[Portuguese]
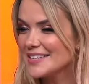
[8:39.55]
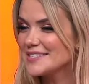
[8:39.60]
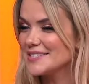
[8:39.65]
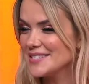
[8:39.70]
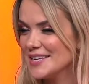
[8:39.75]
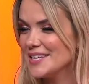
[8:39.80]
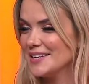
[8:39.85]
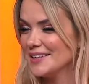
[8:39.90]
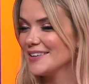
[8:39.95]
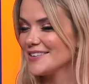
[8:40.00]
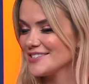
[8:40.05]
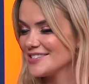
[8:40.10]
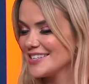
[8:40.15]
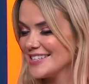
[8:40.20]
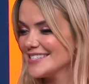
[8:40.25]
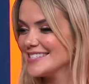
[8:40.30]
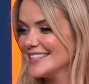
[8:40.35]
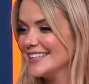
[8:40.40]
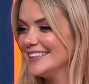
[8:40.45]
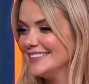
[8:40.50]
Ah, sim, acho
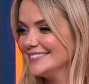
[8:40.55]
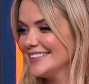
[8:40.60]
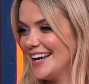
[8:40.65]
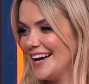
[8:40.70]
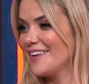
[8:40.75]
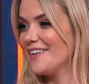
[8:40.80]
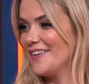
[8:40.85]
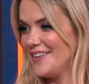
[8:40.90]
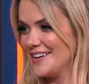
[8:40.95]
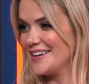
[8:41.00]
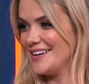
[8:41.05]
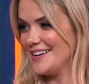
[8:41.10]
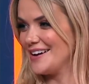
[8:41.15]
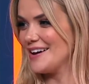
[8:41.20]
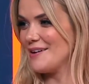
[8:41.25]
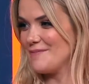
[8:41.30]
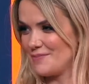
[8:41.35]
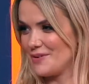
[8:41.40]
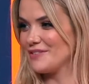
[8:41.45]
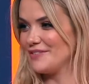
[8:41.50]
que sim, né? Agora
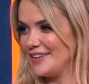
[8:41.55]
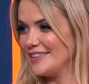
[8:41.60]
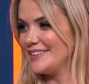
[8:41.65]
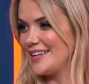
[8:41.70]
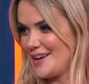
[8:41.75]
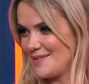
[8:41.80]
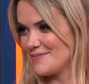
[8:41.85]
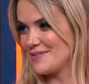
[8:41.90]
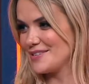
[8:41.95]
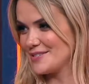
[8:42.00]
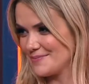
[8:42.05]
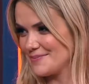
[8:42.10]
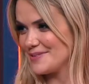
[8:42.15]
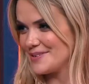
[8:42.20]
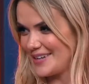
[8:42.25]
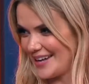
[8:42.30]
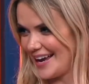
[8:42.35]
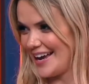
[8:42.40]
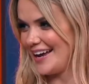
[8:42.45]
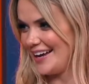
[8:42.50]
é aproveitar pra
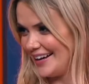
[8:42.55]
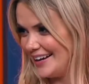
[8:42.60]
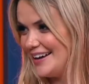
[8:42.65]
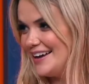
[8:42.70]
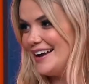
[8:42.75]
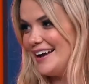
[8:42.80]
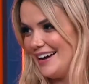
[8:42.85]
explorar